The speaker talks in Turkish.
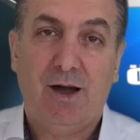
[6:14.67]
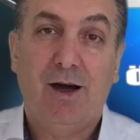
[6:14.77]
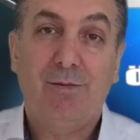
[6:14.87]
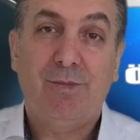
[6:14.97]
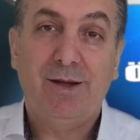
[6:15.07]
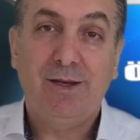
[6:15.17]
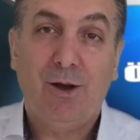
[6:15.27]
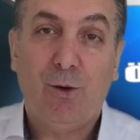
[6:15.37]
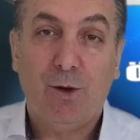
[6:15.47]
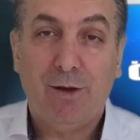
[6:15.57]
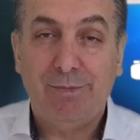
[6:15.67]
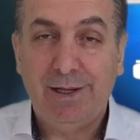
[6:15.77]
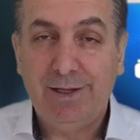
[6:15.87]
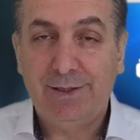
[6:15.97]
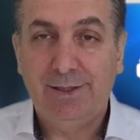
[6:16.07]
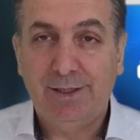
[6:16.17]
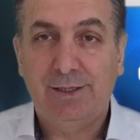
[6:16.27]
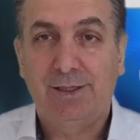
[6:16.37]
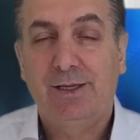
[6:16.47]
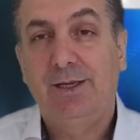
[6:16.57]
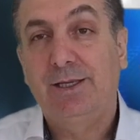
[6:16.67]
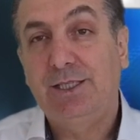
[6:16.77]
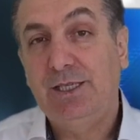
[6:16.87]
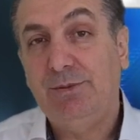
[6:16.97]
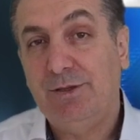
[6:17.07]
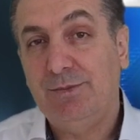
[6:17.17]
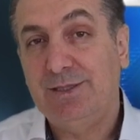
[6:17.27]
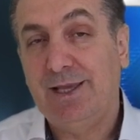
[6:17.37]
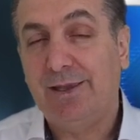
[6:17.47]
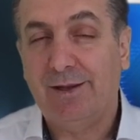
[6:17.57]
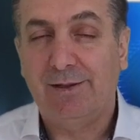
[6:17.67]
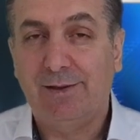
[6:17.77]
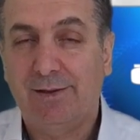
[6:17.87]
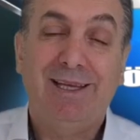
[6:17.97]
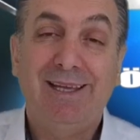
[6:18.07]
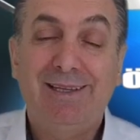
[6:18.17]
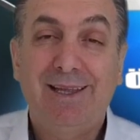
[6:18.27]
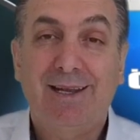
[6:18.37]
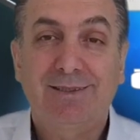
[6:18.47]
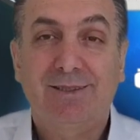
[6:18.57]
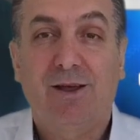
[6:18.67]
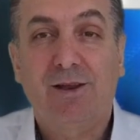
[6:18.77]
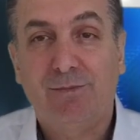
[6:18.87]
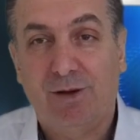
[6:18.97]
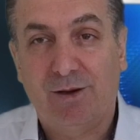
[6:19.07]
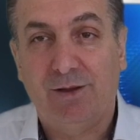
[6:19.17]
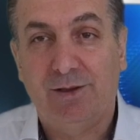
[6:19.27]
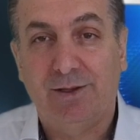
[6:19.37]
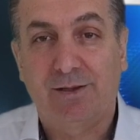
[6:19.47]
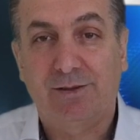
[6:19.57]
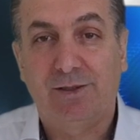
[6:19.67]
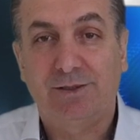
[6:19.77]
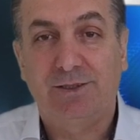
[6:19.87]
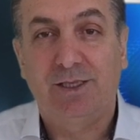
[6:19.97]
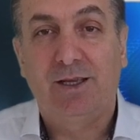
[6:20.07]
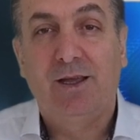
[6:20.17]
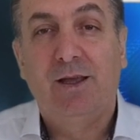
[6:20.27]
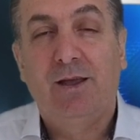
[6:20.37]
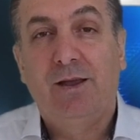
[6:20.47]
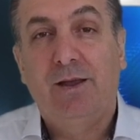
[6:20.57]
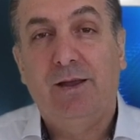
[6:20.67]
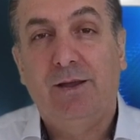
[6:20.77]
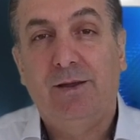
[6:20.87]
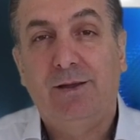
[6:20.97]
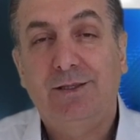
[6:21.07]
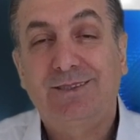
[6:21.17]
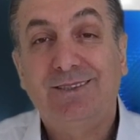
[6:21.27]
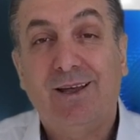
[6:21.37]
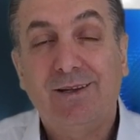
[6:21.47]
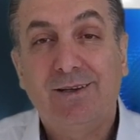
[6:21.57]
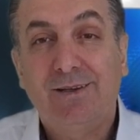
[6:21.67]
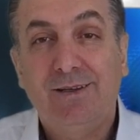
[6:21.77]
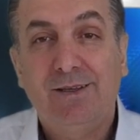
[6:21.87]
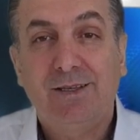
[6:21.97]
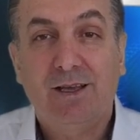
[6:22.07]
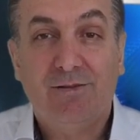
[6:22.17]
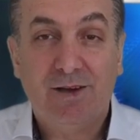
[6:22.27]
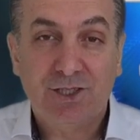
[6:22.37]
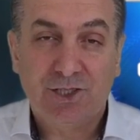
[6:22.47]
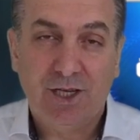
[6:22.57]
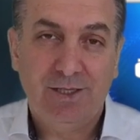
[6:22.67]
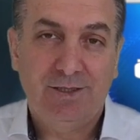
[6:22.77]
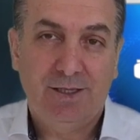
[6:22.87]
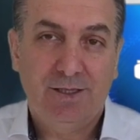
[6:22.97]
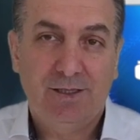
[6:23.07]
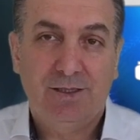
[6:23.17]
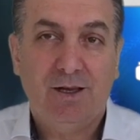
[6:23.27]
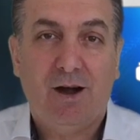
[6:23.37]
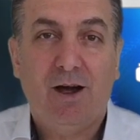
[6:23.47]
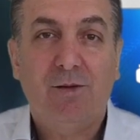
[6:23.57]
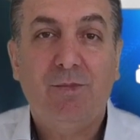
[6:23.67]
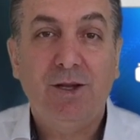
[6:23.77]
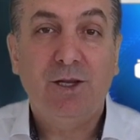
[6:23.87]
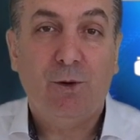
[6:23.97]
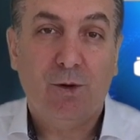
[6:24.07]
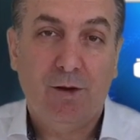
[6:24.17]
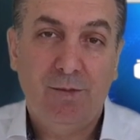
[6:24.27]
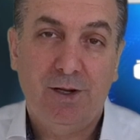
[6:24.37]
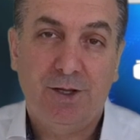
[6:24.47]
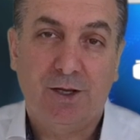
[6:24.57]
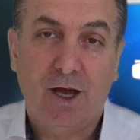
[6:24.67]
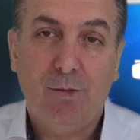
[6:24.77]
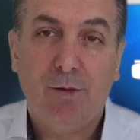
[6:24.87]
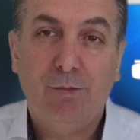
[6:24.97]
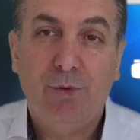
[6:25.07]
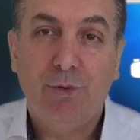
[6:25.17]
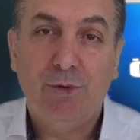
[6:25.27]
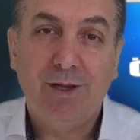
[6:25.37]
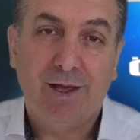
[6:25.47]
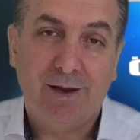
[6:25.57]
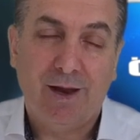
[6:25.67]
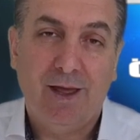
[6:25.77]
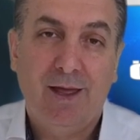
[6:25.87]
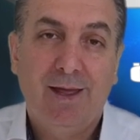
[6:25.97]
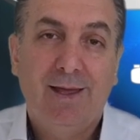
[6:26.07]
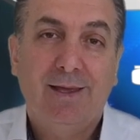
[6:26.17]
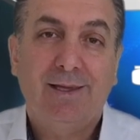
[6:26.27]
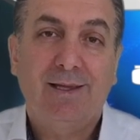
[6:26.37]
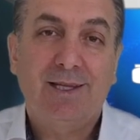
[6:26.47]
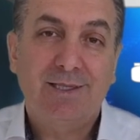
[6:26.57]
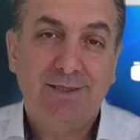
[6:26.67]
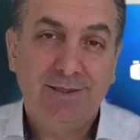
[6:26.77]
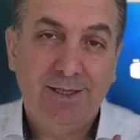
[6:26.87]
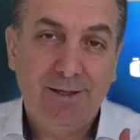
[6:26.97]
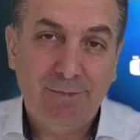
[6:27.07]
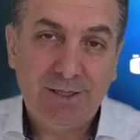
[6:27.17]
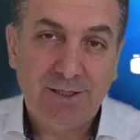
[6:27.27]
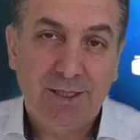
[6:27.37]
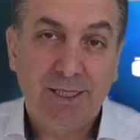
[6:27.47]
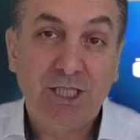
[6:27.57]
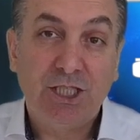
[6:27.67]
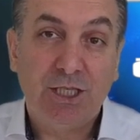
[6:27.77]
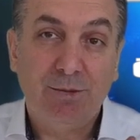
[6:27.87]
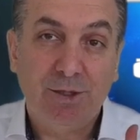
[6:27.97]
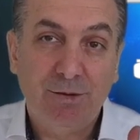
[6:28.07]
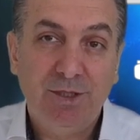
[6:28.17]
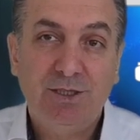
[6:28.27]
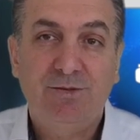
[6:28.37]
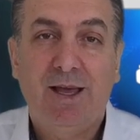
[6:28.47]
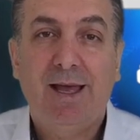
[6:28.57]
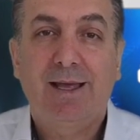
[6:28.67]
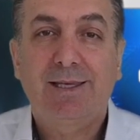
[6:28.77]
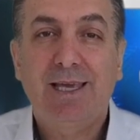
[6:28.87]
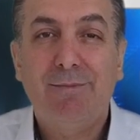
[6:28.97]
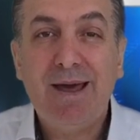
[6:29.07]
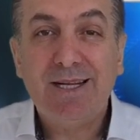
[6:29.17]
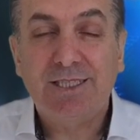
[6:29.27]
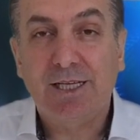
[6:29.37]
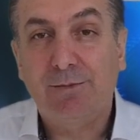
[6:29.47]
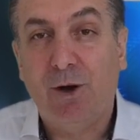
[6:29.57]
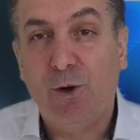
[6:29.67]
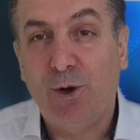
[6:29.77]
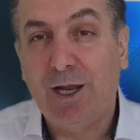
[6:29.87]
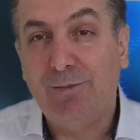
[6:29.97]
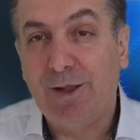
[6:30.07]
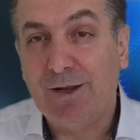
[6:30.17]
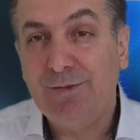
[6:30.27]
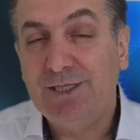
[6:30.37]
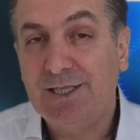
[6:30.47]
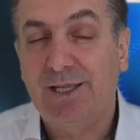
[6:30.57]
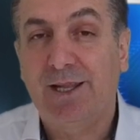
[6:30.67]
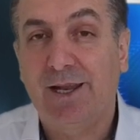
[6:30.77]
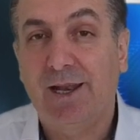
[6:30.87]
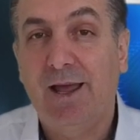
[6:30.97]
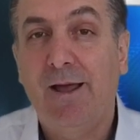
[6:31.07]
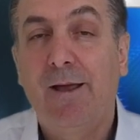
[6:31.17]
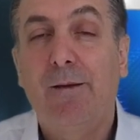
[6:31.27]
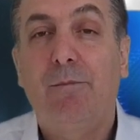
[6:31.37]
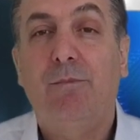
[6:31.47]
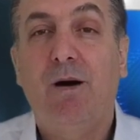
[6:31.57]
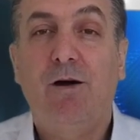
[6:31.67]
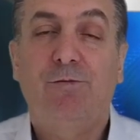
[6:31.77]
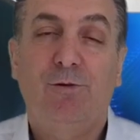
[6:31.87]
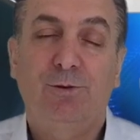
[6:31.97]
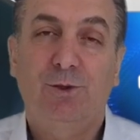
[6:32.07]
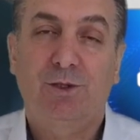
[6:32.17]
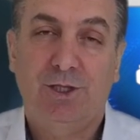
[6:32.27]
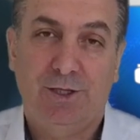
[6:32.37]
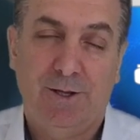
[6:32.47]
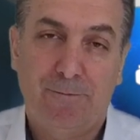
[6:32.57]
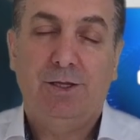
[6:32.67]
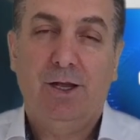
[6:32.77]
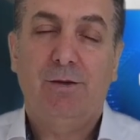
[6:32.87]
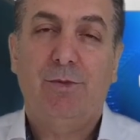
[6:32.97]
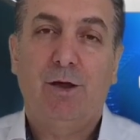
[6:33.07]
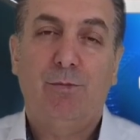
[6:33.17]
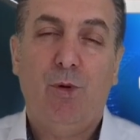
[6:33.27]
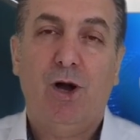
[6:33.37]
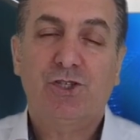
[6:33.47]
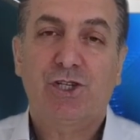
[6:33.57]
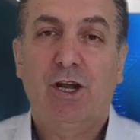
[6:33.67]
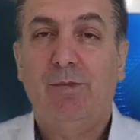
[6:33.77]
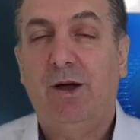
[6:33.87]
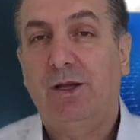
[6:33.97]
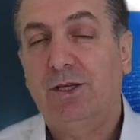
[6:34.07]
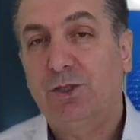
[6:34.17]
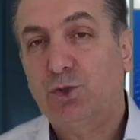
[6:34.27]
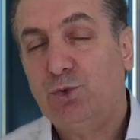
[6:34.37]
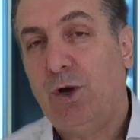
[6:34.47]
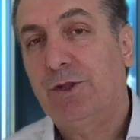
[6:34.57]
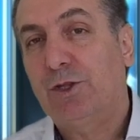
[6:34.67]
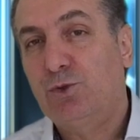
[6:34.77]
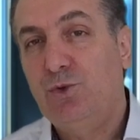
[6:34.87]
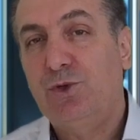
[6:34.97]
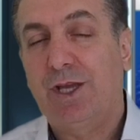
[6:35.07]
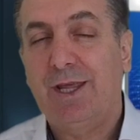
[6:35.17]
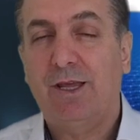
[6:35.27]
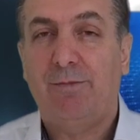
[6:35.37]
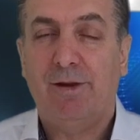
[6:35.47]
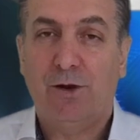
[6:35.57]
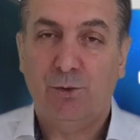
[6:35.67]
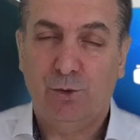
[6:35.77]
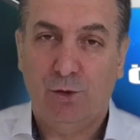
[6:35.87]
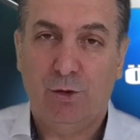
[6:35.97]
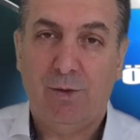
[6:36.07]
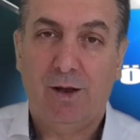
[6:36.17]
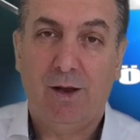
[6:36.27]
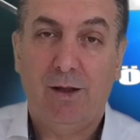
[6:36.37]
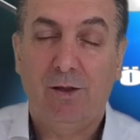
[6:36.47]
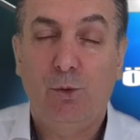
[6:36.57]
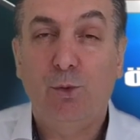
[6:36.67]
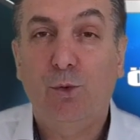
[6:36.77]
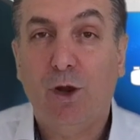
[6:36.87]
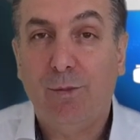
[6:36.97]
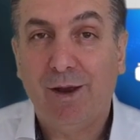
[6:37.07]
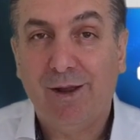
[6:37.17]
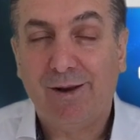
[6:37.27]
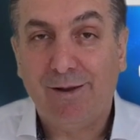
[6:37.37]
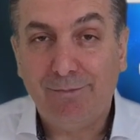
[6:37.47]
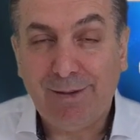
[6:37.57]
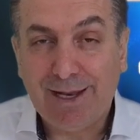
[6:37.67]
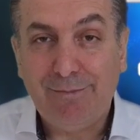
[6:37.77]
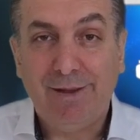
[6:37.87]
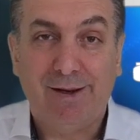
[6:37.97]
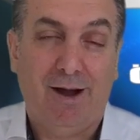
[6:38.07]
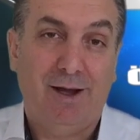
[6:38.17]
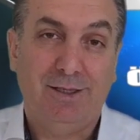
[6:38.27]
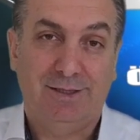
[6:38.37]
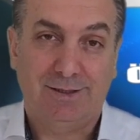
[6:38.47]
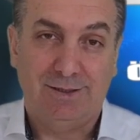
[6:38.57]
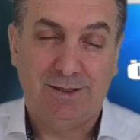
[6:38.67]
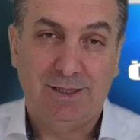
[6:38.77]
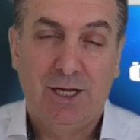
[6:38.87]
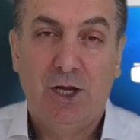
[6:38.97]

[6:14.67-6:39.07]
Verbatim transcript: Almanya olabilirdik, kibirimize yenildik. İngiltere Sağlık Bakanlığı yetkilisi e, salgını yavaşça izledik. Almanya olabilirdik ama bunun yerine yetersizliğimiz, kibrimiz ve kemer sıkma önlemlerimiz nedeniyle mahvolduk dedi. İnanın bana bu açıklama şu anda Türkiye'de yapılan uygulamalarla uygulamalarla birebir aynısıdır.